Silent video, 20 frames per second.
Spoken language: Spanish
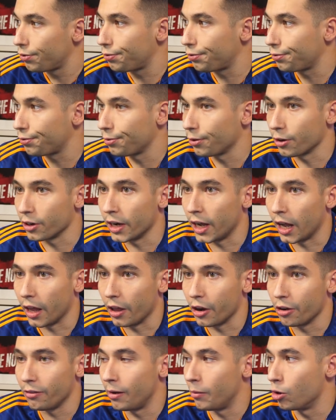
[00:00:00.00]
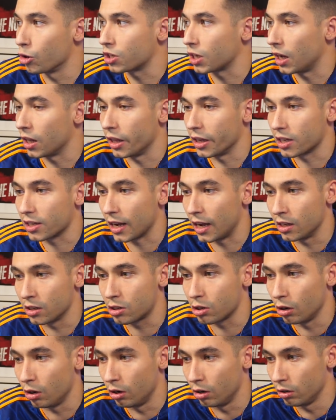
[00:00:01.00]
Pues nada, nos vamos al
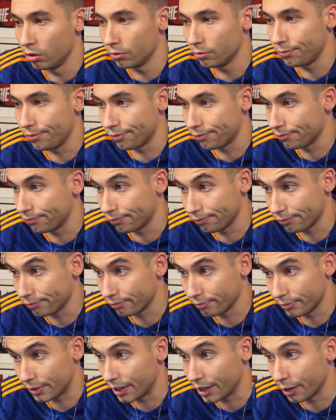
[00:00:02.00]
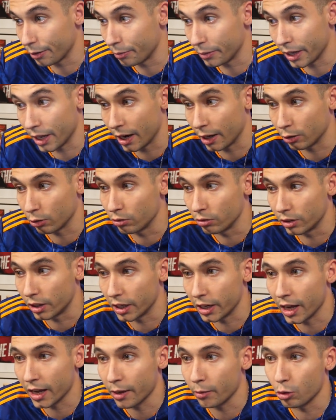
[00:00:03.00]
descanso. Madre mía, la
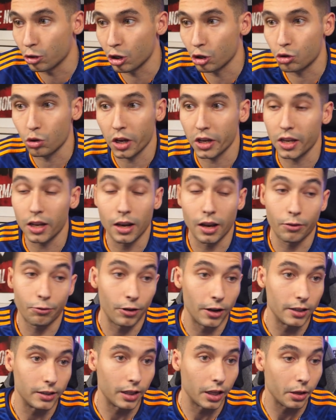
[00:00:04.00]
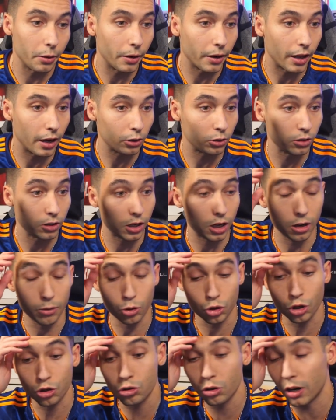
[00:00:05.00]
tontería que hemos hecho ahí en la falta, de verdad. La tontería que
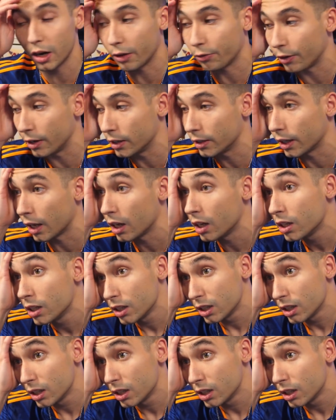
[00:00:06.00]
hemos hecho en la falta.